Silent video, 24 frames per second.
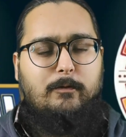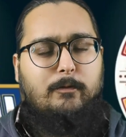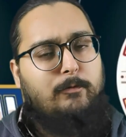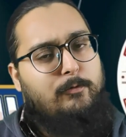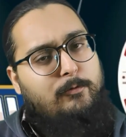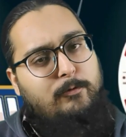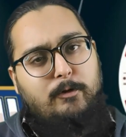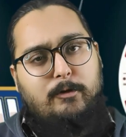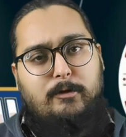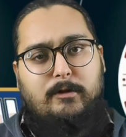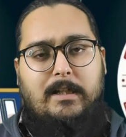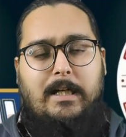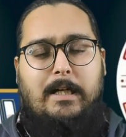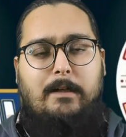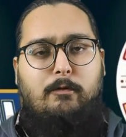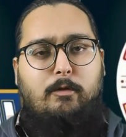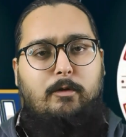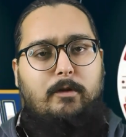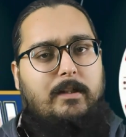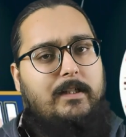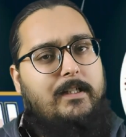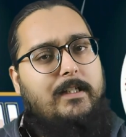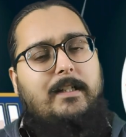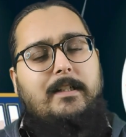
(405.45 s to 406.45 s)
उनको जो है
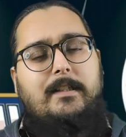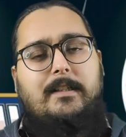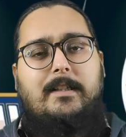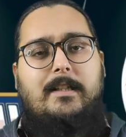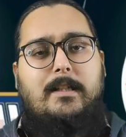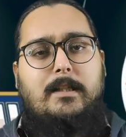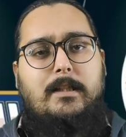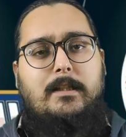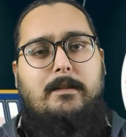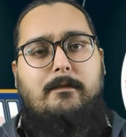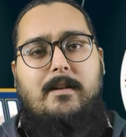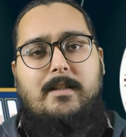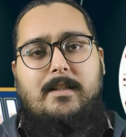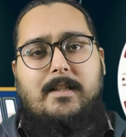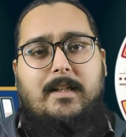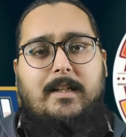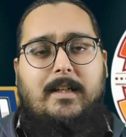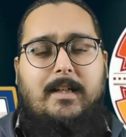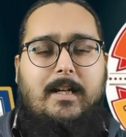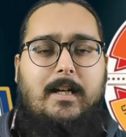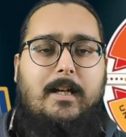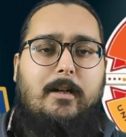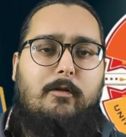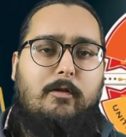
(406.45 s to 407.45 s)
वो एक कैटेगरी से नवाजा
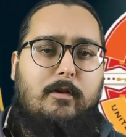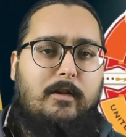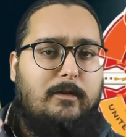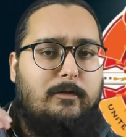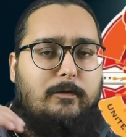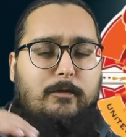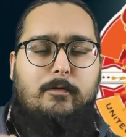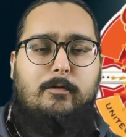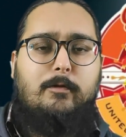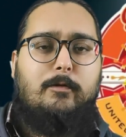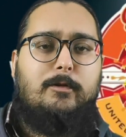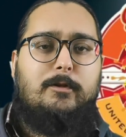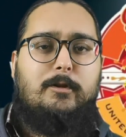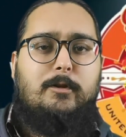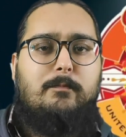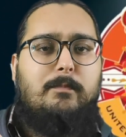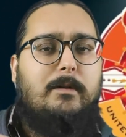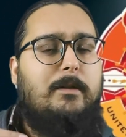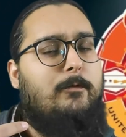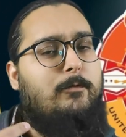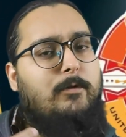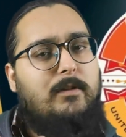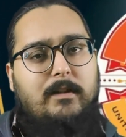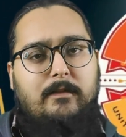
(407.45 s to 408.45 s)
गया है और इन दो को जो
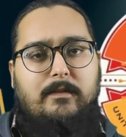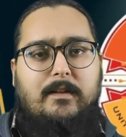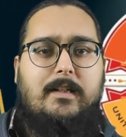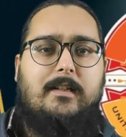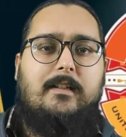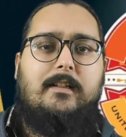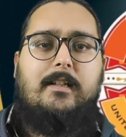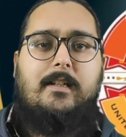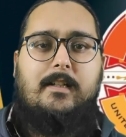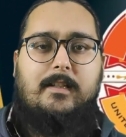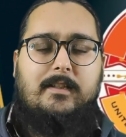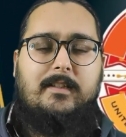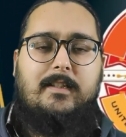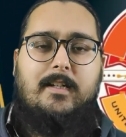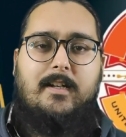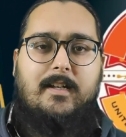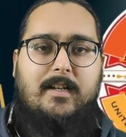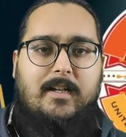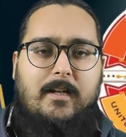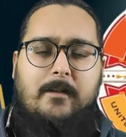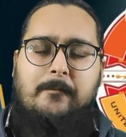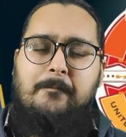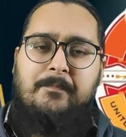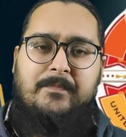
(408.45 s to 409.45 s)
बिल्कुल ही फ़ारक कर दिया
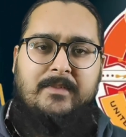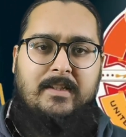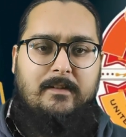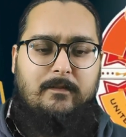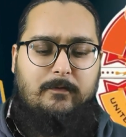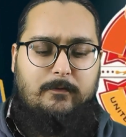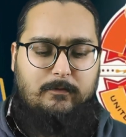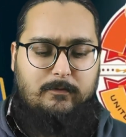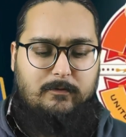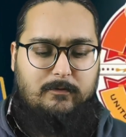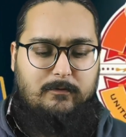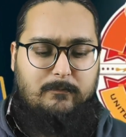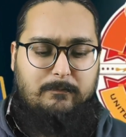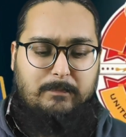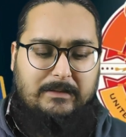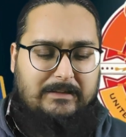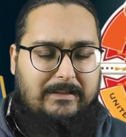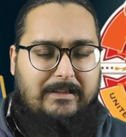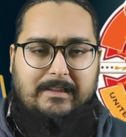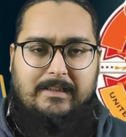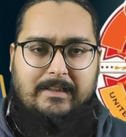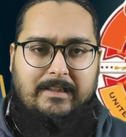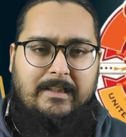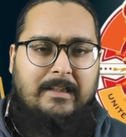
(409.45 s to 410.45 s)
गया तो
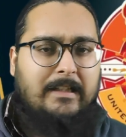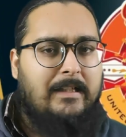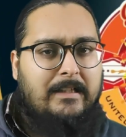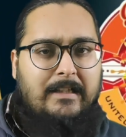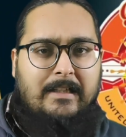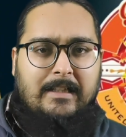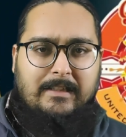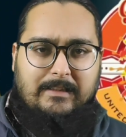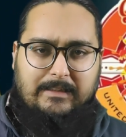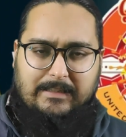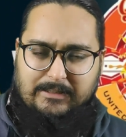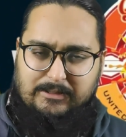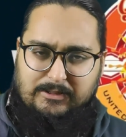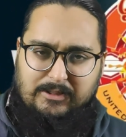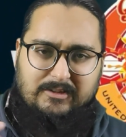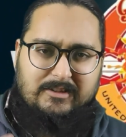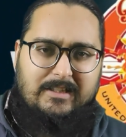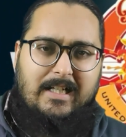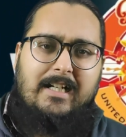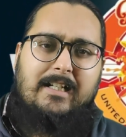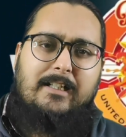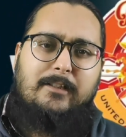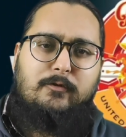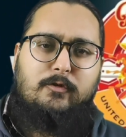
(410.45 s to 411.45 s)
पता नहीं कि
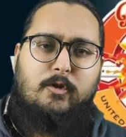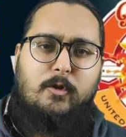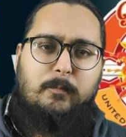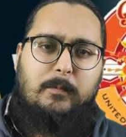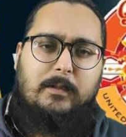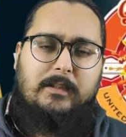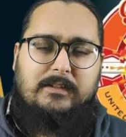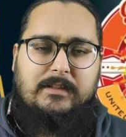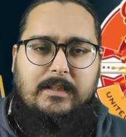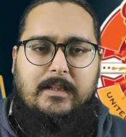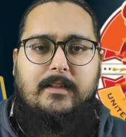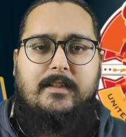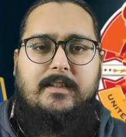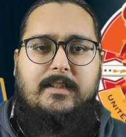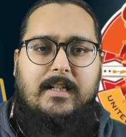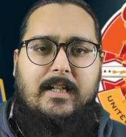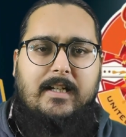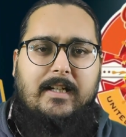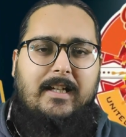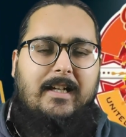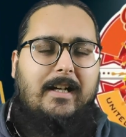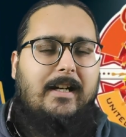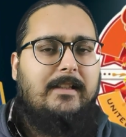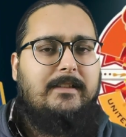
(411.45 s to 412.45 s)
सज़ा के तौर पे इस तरह किया
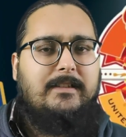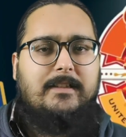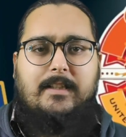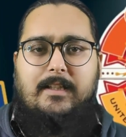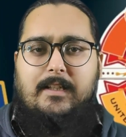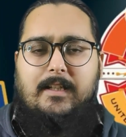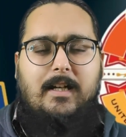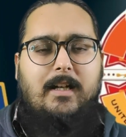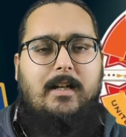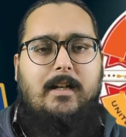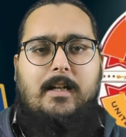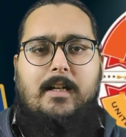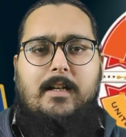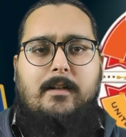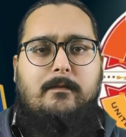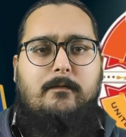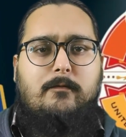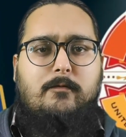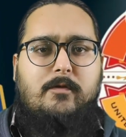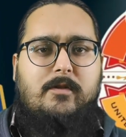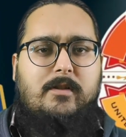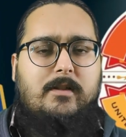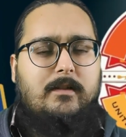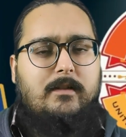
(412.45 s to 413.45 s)
गया है या क्या है
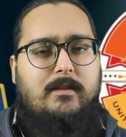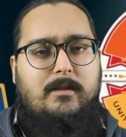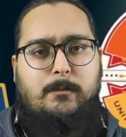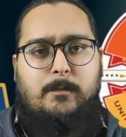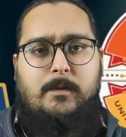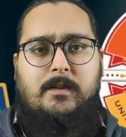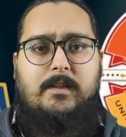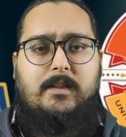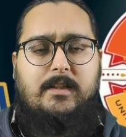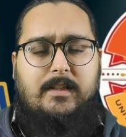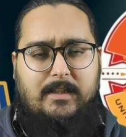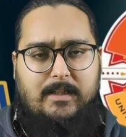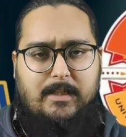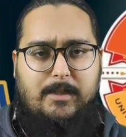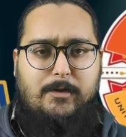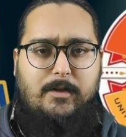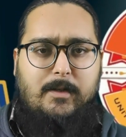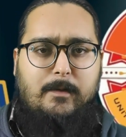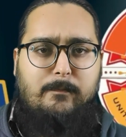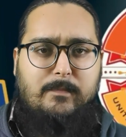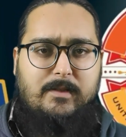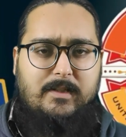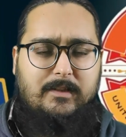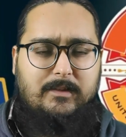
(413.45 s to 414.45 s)
कुछ इस पर डिटेल जो
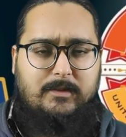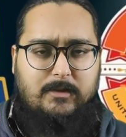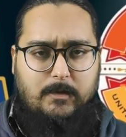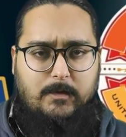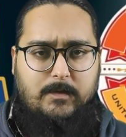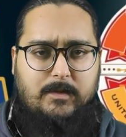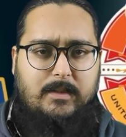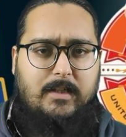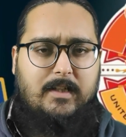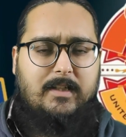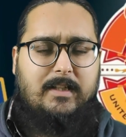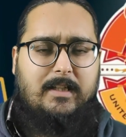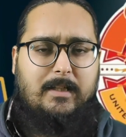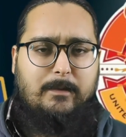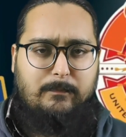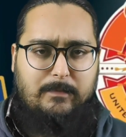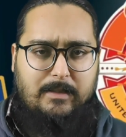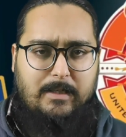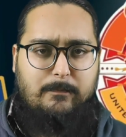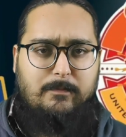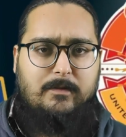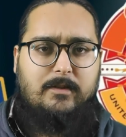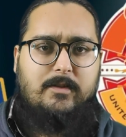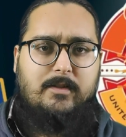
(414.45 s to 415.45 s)
है मज़ीद सर्च करके
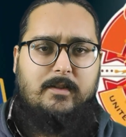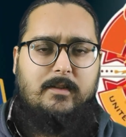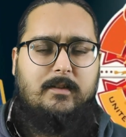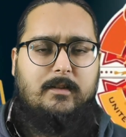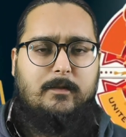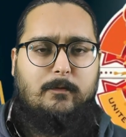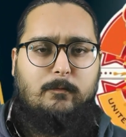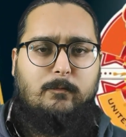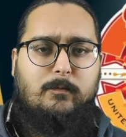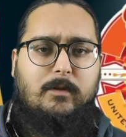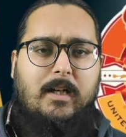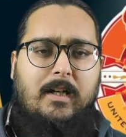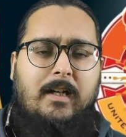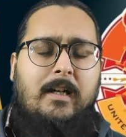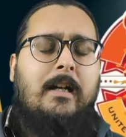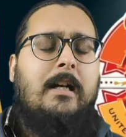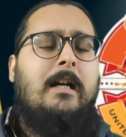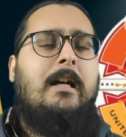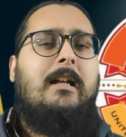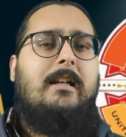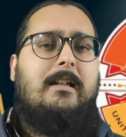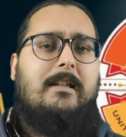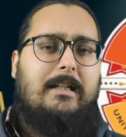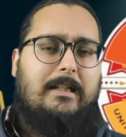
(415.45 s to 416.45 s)
मैं आपसे शेयर करूँगा
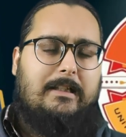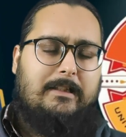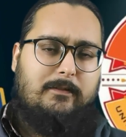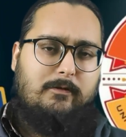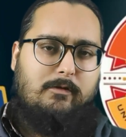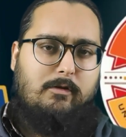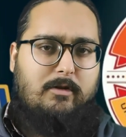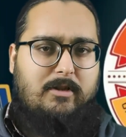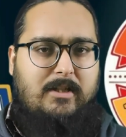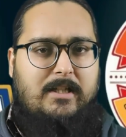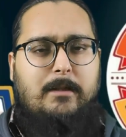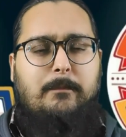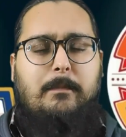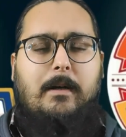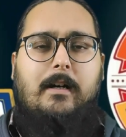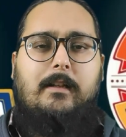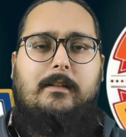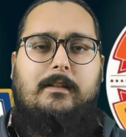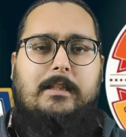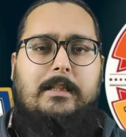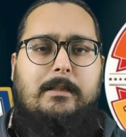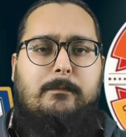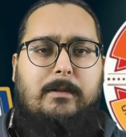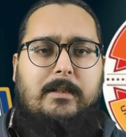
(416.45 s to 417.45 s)
लेकिन जो अच्छी
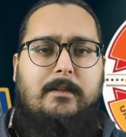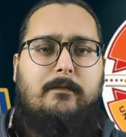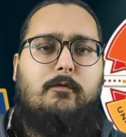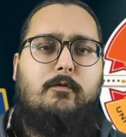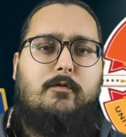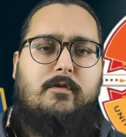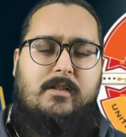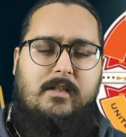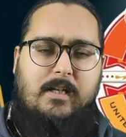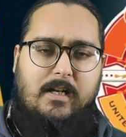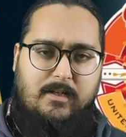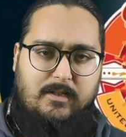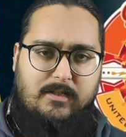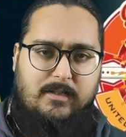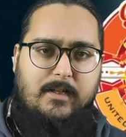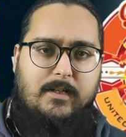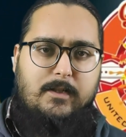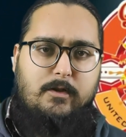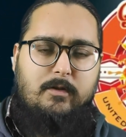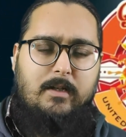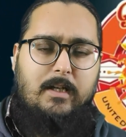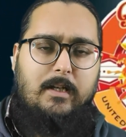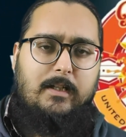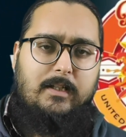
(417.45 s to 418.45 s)
बात थी भाई कुछ
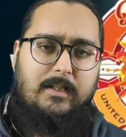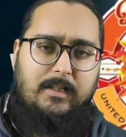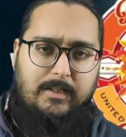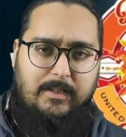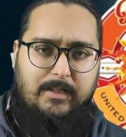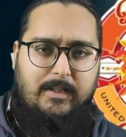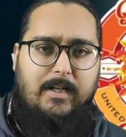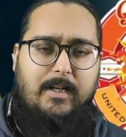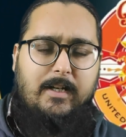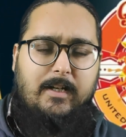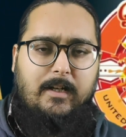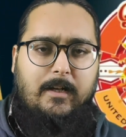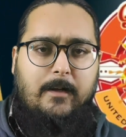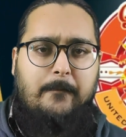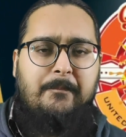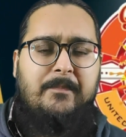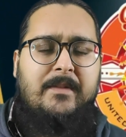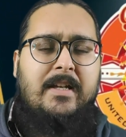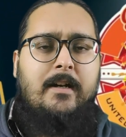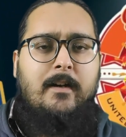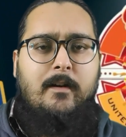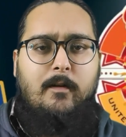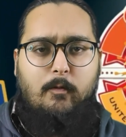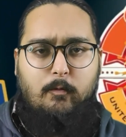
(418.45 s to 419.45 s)
यंगस्टर्स जो हैं नए आए हैं
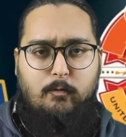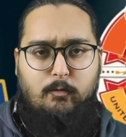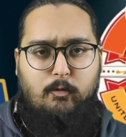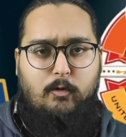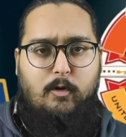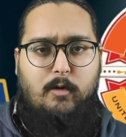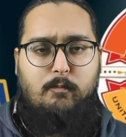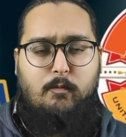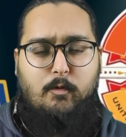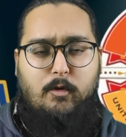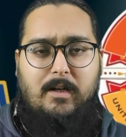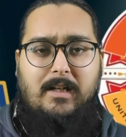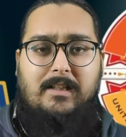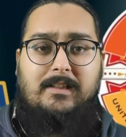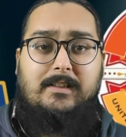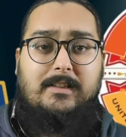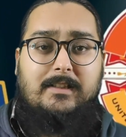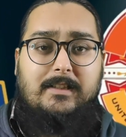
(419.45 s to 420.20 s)
उनको मौका